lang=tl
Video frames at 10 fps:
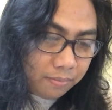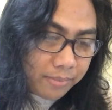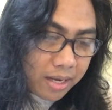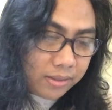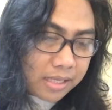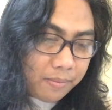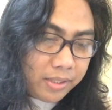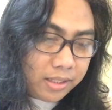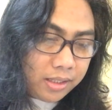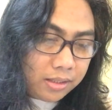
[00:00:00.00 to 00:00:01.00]
Pero
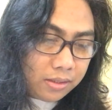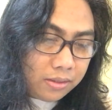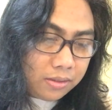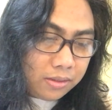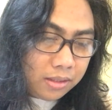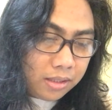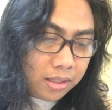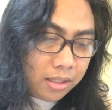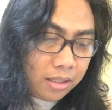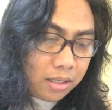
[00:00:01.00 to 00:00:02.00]
sabi niya dito,
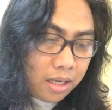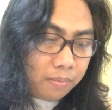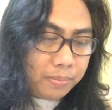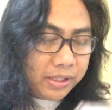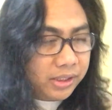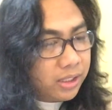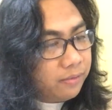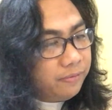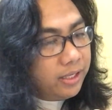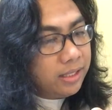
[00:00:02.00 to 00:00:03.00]
ang per
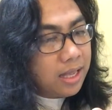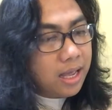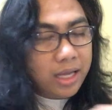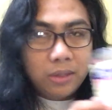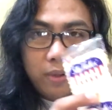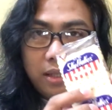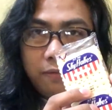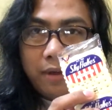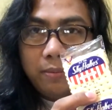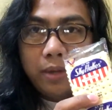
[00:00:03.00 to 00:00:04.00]
serving niya ay
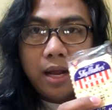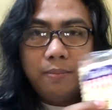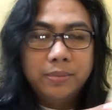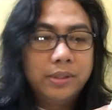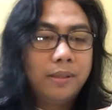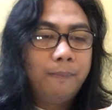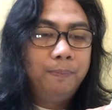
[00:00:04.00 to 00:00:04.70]
25 grams.